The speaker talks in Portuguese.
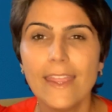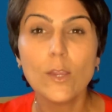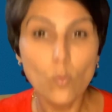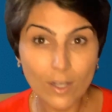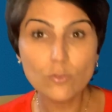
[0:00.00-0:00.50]

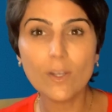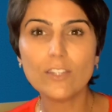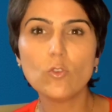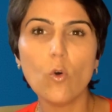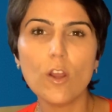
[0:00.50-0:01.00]
Enquanto o
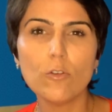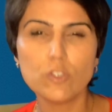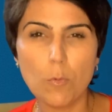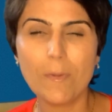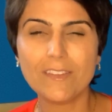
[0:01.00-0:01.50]
retorno
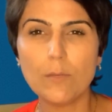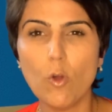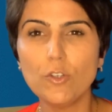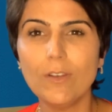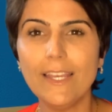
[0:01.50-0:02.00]
sobre o
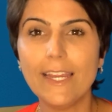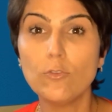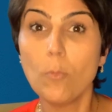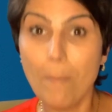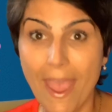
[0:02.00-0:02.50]
patrimônio
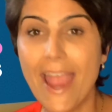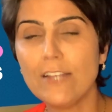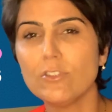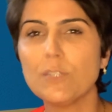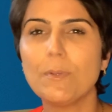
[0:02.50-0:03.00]
líquido
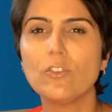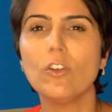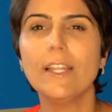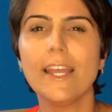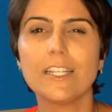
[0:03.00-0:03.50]
médio das
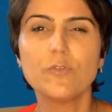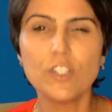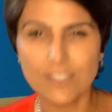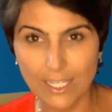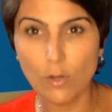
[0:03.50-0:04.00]
petroleiras foi
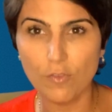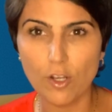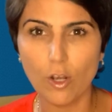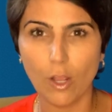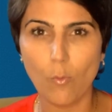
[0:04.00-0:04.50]
de
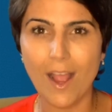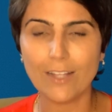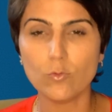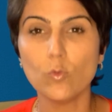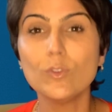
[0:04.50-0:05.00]

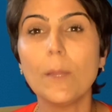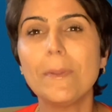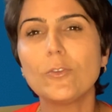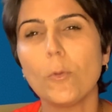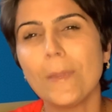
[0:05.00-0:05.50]
5,4%, o da
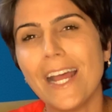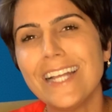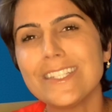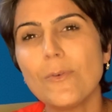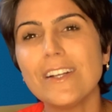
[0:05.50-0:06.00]

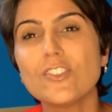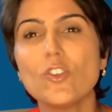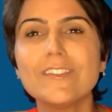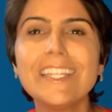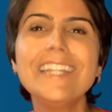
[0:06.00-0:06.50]
Petrobras
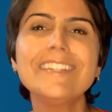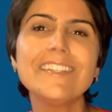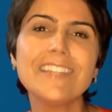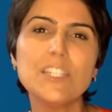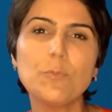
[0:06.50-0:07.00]
alcançou
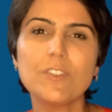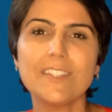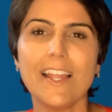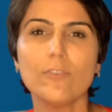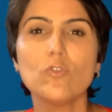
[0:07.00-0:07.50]

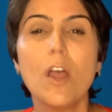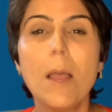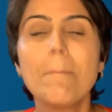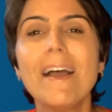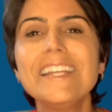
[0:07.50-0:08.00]
36%,
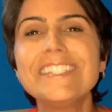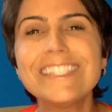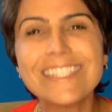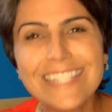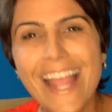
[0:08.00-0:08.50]
mais de
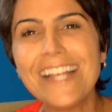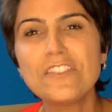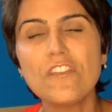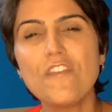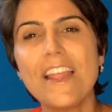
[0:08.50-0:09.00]

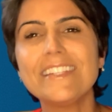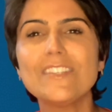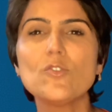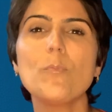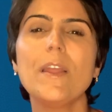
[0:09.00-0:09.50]
sete
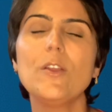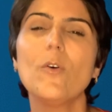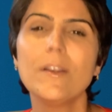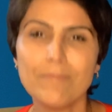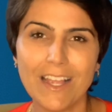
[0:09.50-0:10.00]
vezes
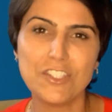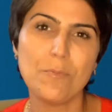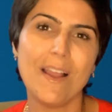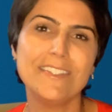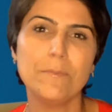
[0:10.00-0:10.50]
superior às
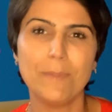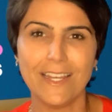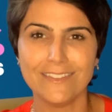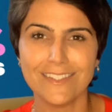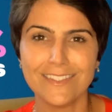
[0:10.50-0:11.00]
demais
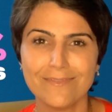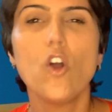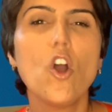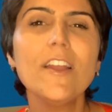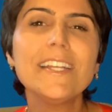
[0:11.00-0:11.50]
empresas.
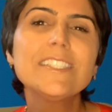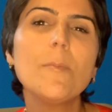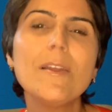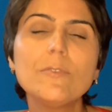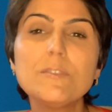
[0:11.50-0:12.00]
Ocorre que esse
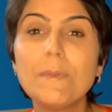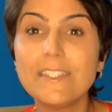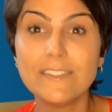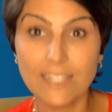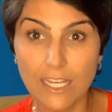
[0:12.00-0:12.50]
aumento
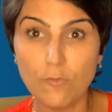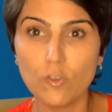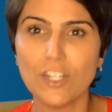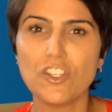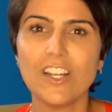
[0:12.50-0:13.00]

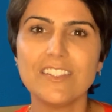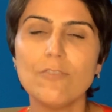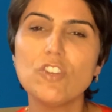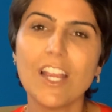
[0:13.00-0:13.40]
expressivo na geração de